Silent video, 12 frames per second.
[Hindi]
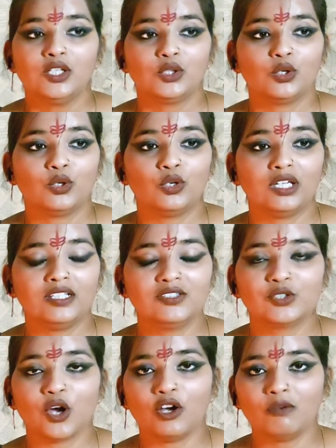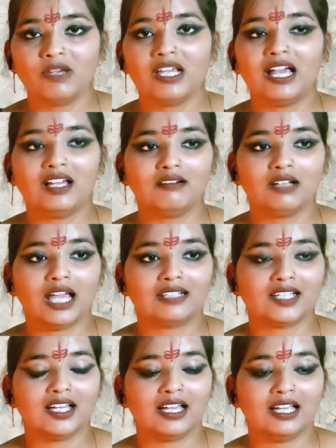तो इस सॉन्ग में यार
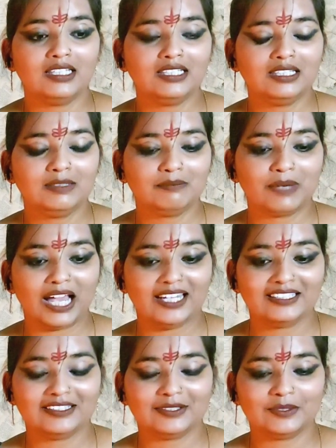ऐसा है कि भाई